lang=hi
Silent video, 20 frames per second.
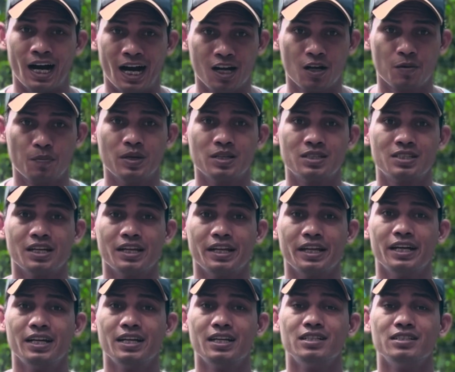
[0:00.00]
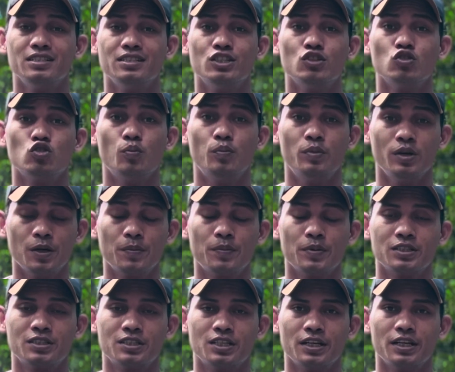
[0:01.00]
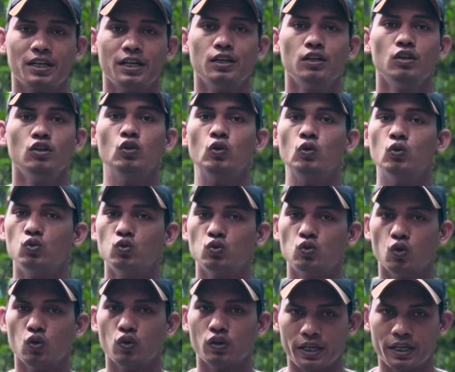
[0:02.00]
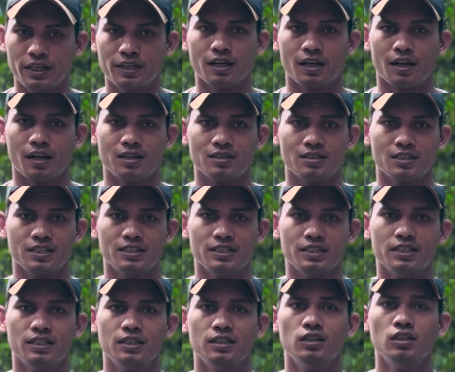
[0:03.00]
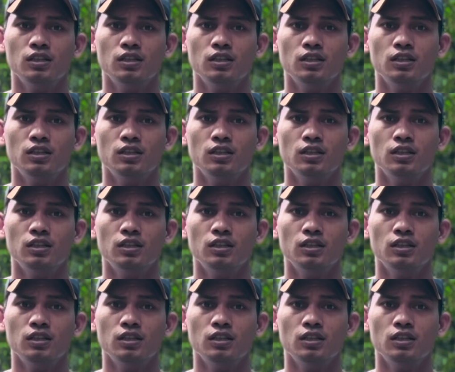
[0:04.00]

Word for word: हार्ट पेशेंट हैं जिनको ब्लड प्रेशर है उनको नहीं करना चाहिए